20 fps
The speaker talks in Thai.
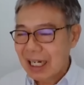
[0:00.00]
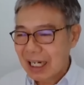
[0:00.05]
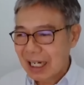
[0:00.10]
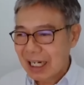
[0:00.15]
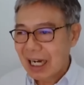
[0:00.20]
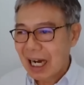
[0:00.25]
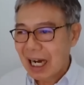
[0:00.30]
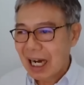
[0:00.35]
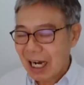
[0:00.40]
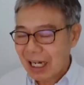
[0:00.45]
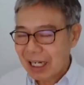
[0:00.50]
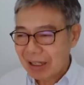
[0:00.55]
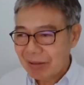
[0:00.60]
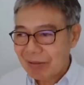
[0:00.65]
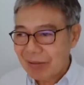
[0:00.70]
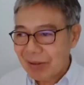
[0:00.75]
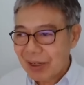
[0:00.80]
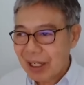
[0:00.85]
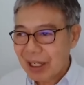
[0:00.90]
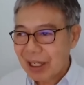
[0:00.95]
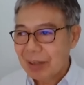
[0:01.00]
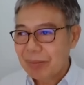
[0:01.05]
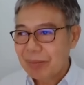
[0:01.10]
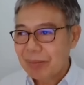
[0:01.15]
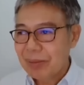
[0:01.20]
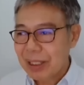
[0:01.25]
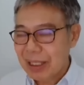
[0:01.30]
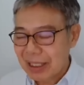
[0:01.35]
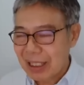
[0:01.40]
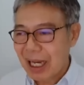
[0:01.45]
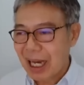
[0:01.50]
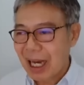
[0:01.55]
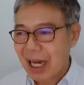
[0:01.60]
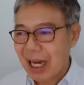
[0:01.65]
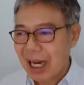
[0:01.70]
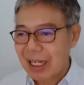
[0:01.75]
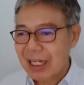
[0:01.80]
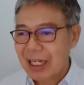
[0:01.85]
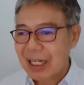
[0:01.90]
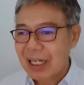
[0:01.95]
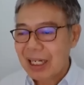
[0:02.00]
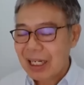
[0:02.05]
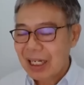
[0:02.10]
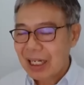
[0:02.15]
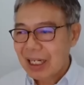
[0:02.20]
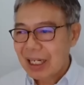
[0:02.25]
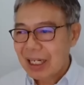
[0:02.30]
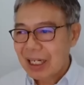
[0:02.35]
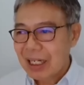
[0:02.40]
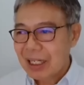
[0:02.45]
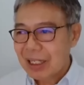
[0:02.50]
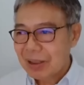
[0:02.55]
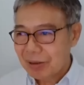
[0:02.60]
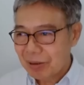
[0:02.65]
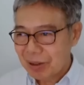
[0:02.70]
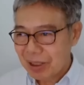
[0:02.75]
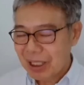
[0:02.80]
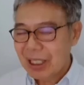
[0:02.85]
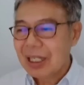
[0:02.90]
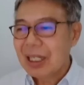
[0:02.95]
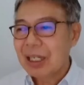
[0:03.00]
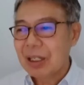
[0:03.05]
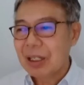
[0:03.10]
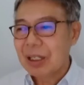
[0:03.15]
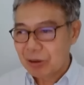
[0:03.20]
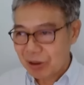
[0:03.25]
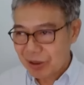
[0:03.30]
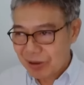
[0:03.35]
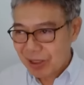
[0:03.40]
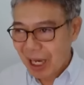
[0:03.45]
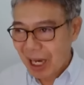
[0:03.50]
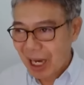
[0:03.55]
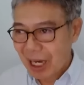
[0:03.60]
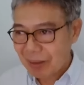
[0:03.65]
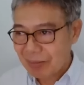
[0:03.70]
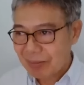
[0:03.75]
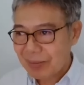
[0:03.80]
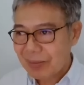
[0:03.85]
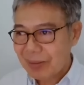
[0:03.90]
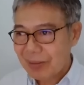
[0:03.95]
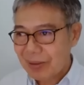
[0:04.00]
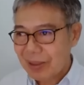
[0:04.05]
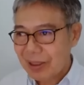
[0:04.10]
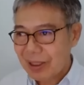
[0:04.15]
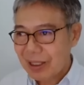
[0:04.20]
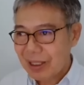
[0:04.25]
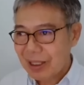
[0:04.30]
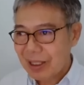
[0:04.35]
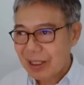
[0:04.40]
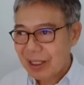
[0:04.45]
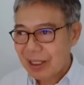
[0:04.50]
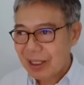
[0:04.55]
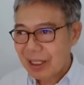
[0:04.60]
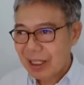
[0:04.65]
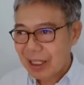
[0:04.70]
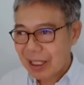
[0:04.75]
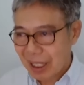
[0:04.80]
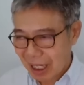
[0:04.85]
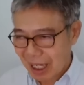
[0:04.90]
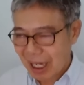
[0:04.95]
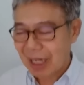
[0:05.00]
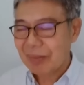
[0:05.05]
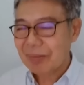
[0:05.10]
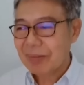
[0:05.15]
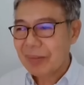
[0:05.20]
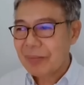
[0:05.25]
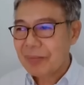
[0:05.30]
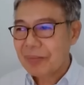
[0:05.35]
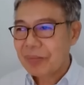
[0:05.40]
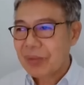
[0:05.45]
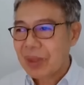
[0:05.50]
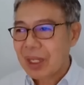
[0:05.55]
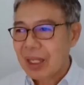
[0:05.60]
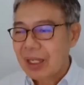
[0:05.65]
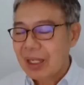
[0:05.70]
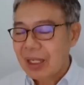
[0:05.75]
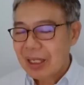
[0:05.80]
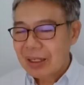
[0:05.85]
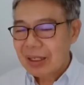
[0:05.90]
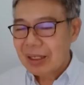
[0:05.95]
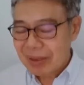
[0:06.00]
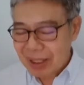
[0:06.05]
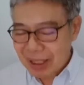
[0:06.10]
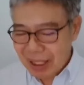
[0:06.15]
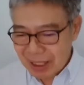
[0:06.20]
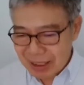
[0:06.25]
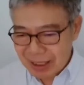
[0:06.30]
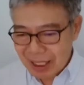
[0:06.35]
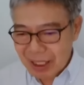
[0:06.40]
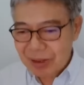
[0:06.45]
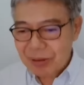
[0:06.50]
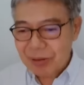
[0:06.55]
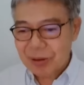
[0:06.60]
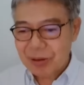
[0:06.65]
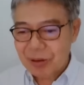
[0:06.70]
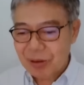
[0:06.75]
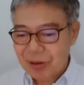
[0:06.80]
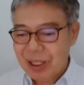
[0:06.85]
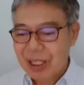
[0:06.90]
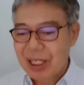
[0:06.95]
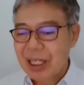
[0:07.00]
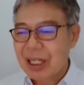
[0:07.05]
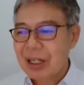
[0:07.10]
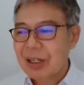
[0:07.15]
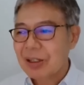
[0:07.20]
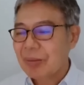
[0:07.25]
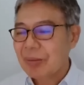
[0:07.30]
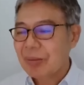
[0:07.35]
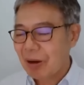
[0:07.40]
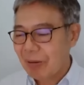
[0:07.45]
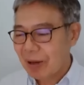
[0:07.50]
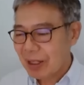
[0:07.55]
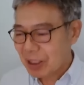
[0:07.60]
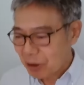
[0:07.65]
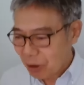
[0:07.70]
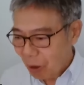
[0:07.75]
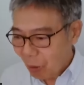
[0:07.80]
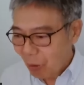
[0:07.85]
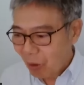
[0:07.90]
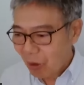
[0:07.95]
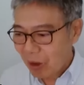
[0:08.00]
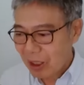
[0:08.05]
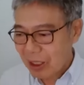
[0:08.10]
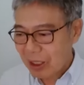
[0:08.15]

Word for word: คือหักเงินเฟ้อพื้นฐานอยู่ที่ หนึ่งจุดสาม นะครับซึ่งถ้าดูตรงนี้ก็ต้องบอกว่าตรง